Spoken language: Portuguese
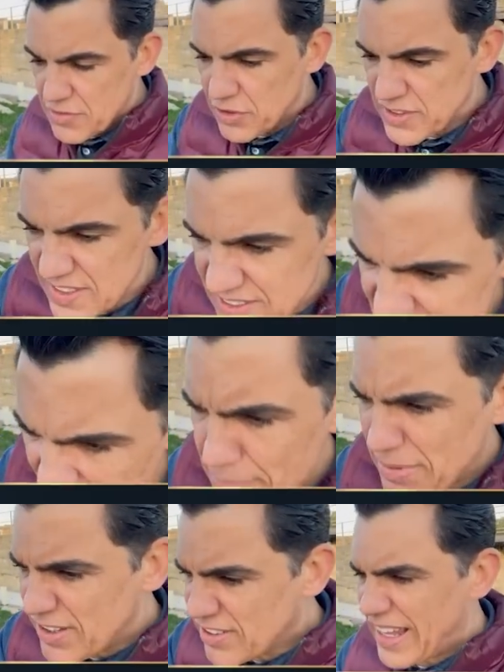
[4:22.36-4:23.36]
se você
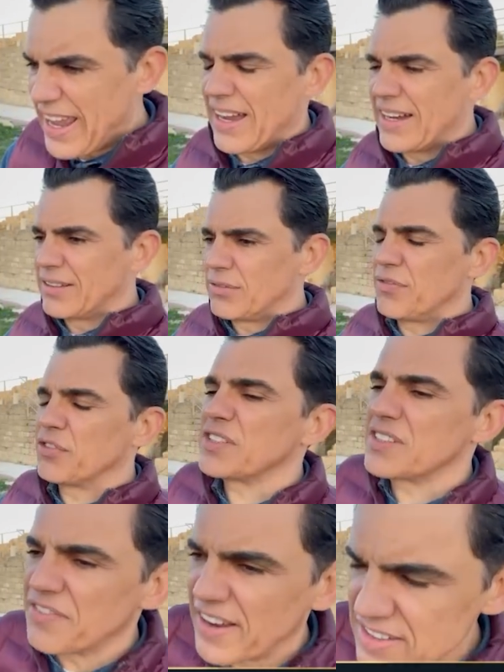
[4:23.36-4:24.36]
sabe que está errando e
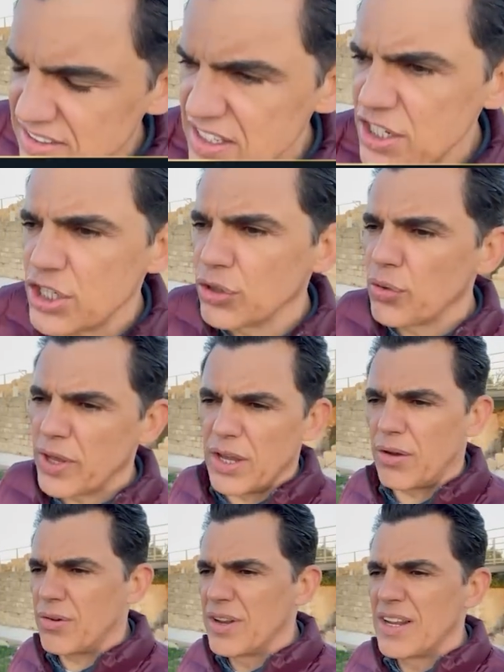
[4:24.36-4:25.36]
você vai insiste no
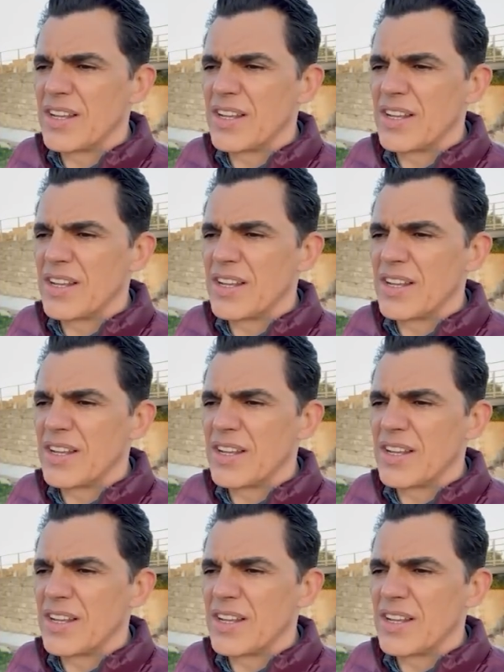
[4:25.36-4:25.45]
erro,